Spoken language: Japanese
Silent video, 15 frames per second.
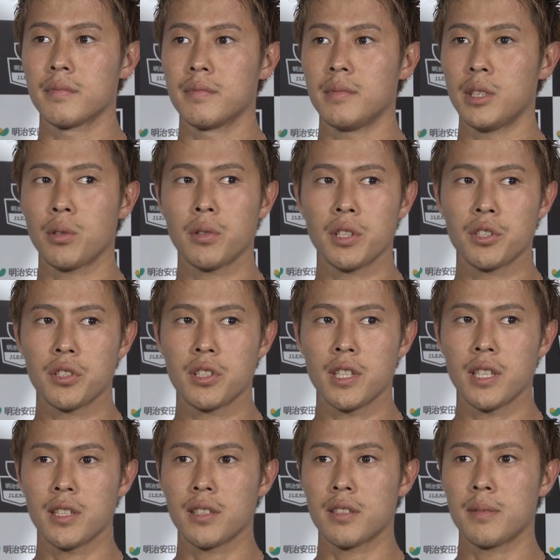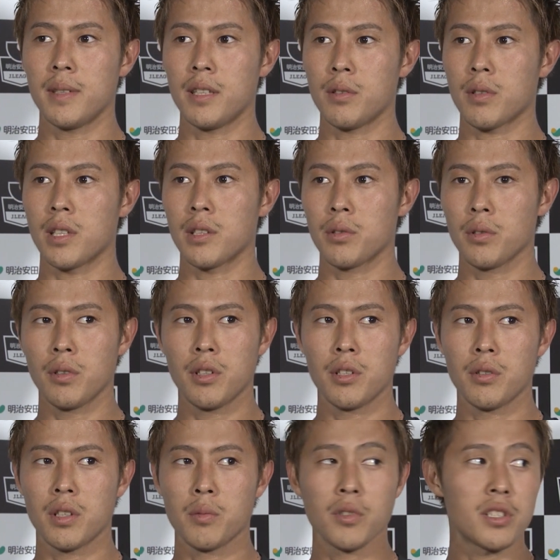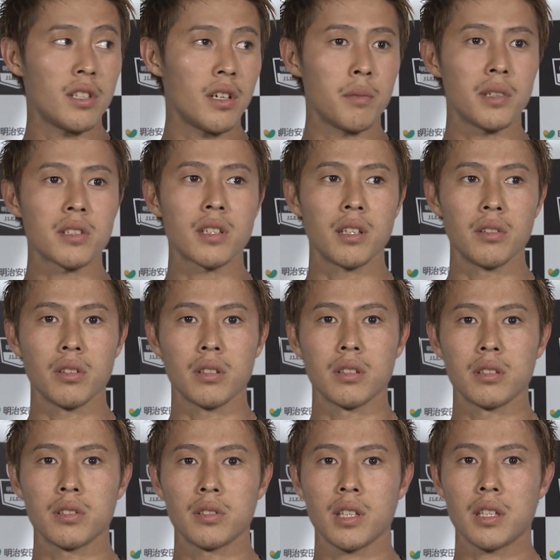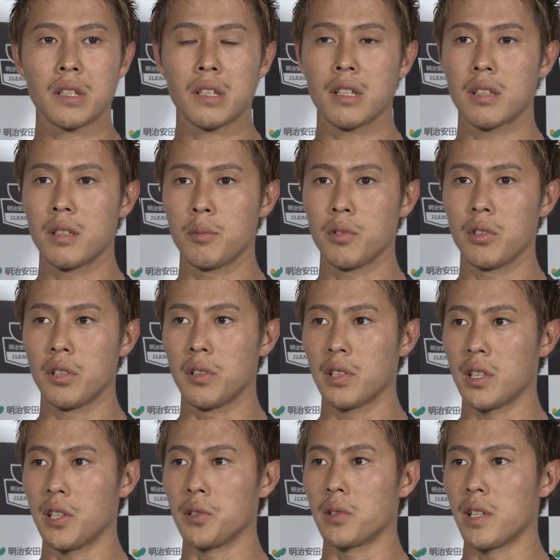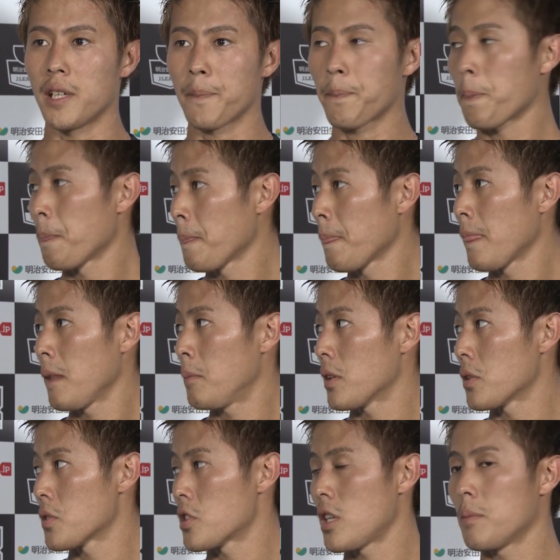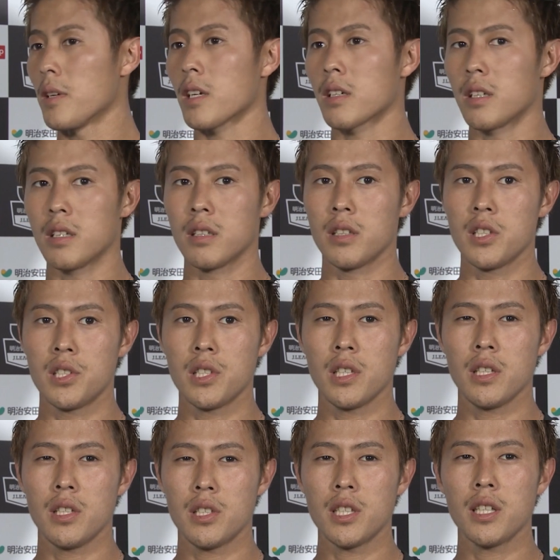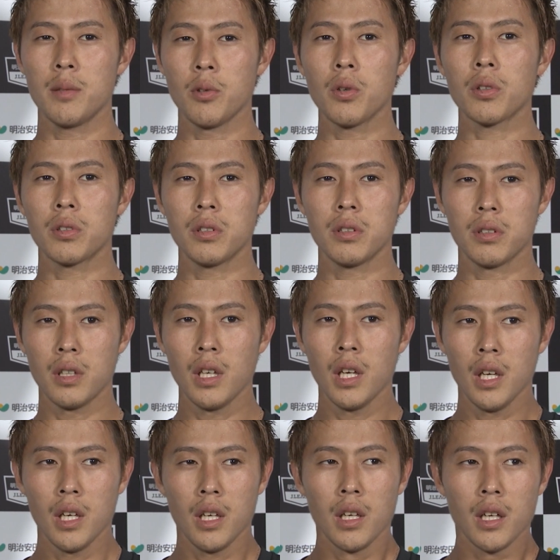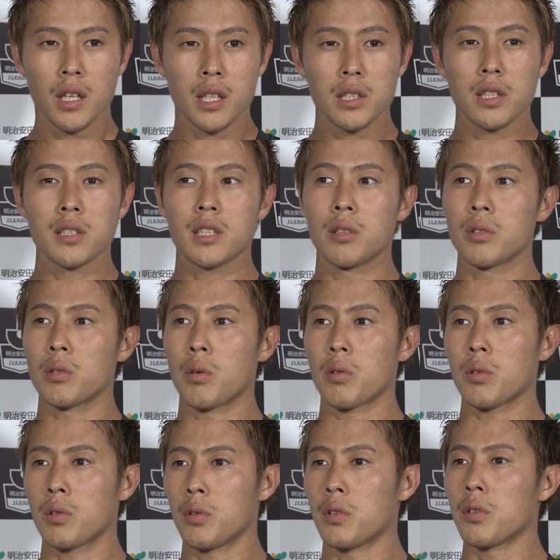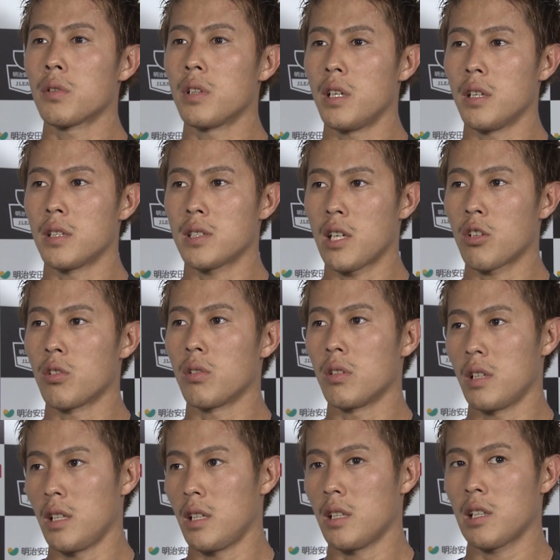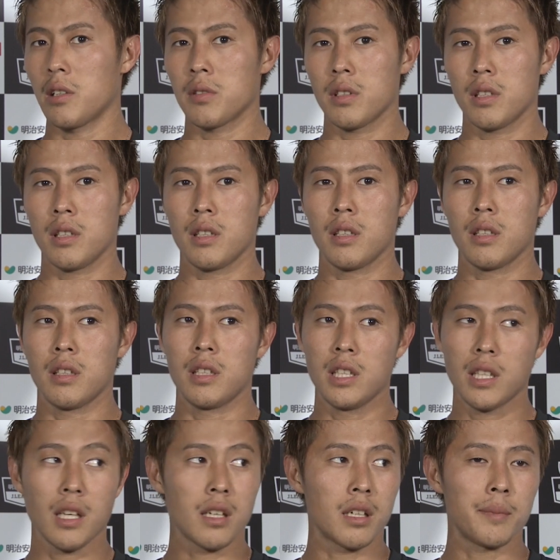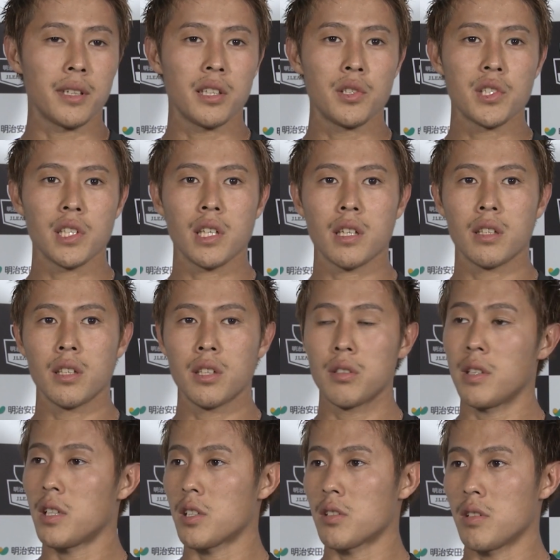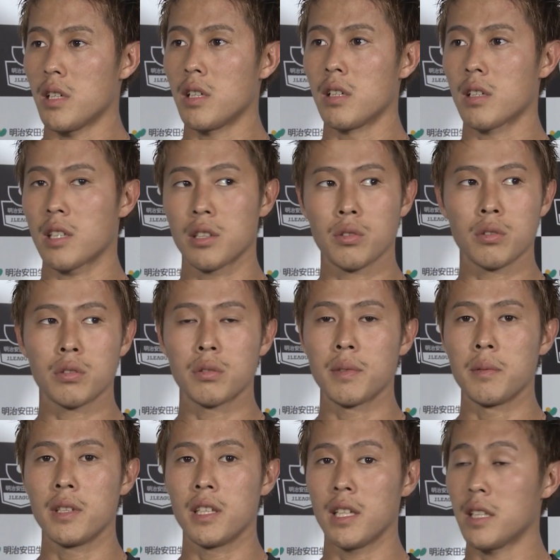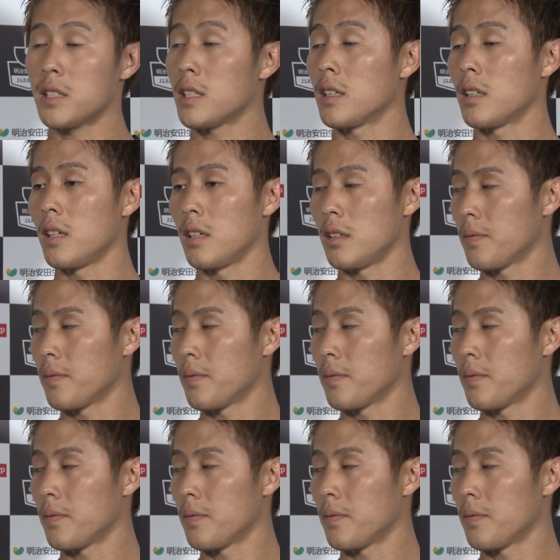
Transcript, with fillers: 残り10試合すべてを勝とうという気持ちではいますけど、そんな簡単なものではないので、今日試合前から1試合でも多く勝ち点3を取ることによって最後、いい結果が待ってるんじゃないかなという話は監督を含めみんなでやってたので、